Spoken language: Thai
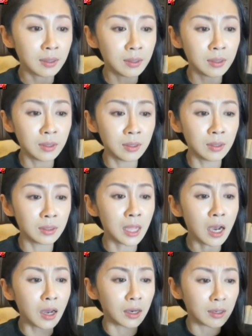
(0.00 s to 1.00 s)
คือ
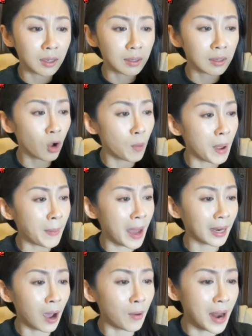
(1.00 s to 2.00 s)
ถ้าเกิดโดนใบ
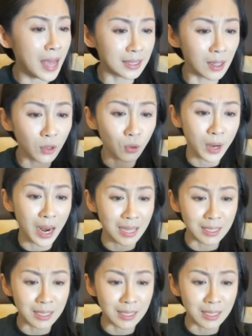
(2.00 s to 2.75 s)
พัดเขาน่าจะต้องอยู่ใน